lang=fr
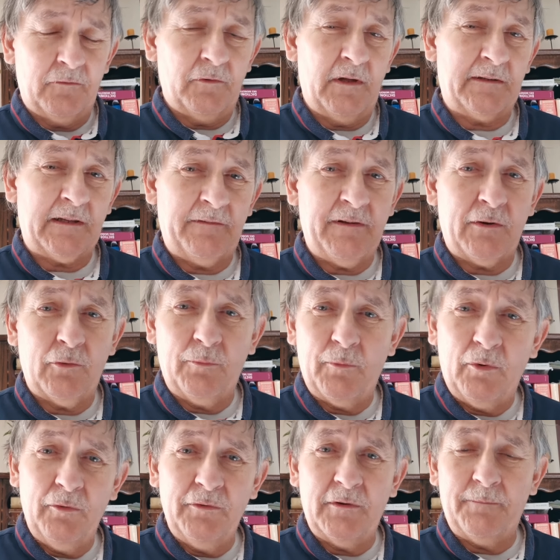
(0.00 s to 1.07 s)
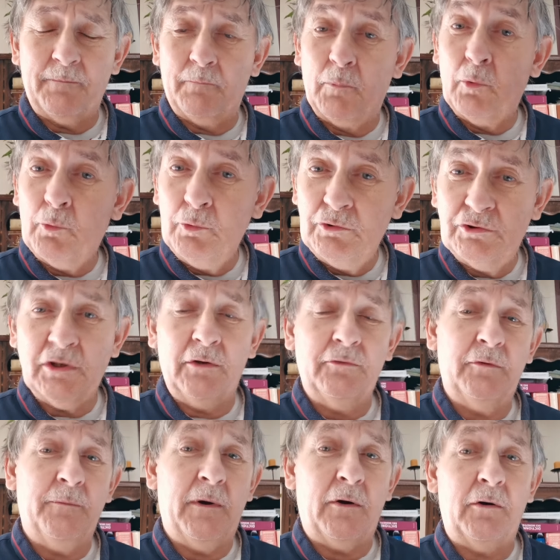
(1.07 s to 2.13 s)
à travers le monde, beaucoup de gens
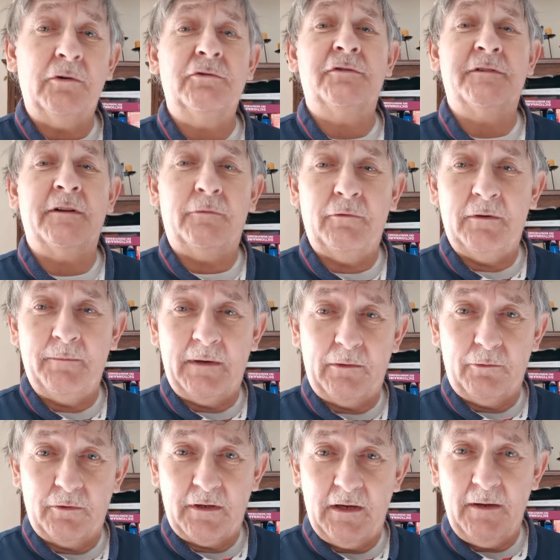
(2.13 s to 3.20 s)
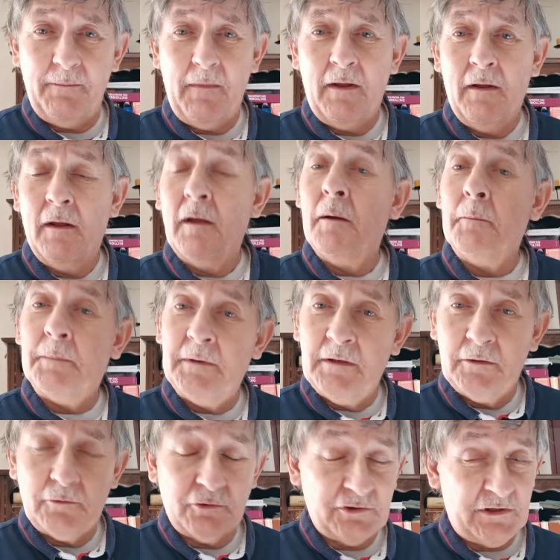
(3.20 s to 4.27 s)
du Maroc, je salue les Marocains,
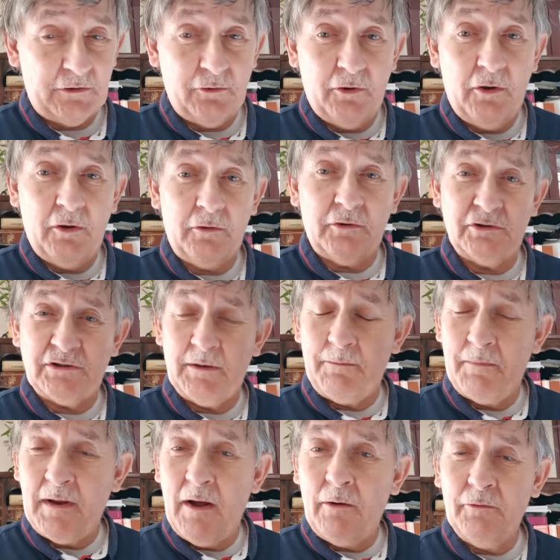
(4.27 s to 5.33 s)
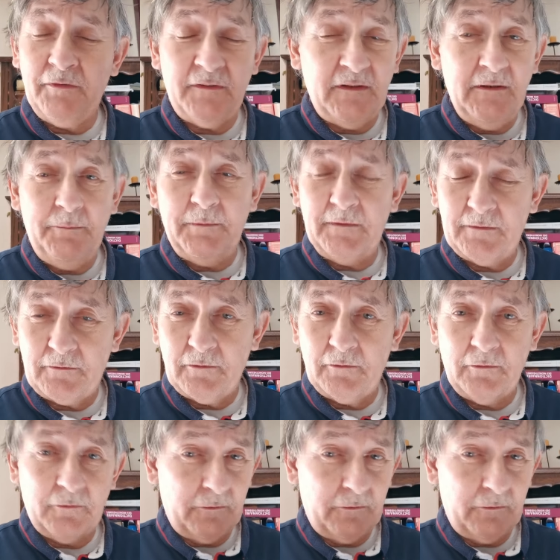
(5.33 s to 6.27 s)
puis que j'adore, que j'aime bien aussi, puisque